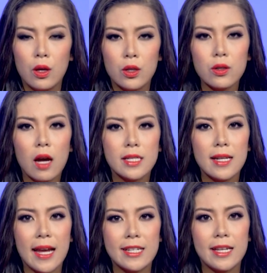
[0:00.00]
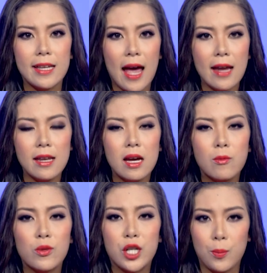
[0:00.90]
Số cần sa này trị giá đến hơn
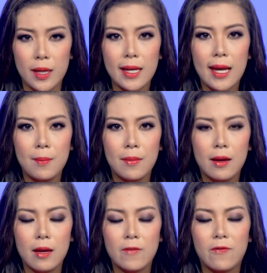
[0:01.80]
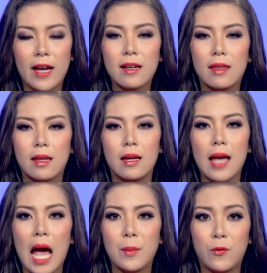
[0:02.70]
1 triệu Mỹ Kim, và phải cần tới
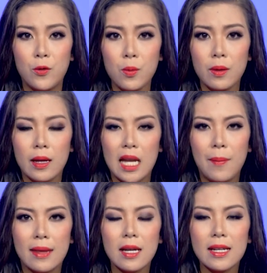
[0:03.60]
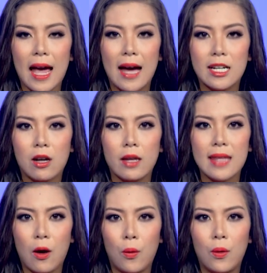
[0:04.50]
20 phút để mang tất cả ra khỏi
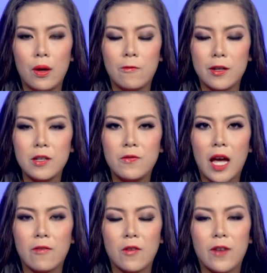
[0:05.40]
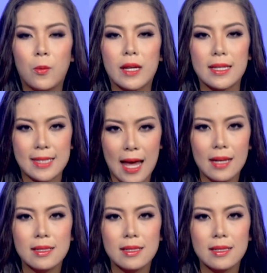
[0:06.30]
tàu và đưa về văn phòng cảnh sát.